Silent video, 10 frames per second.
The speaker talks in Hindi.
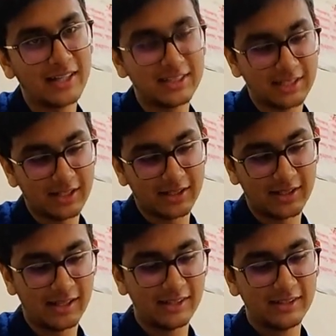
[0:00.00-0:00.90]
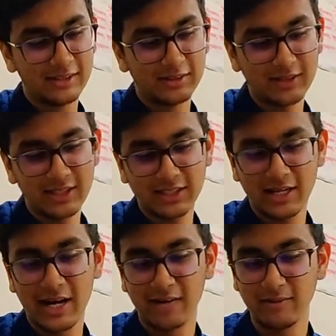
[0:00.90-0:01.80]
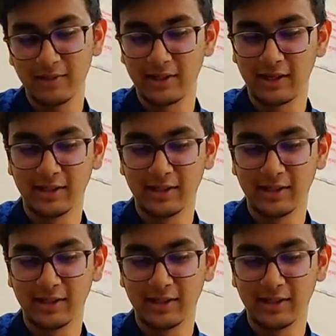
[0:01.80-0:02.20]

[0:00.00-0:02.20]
ऐसे कर दिया तो ये स्टैंड भी बन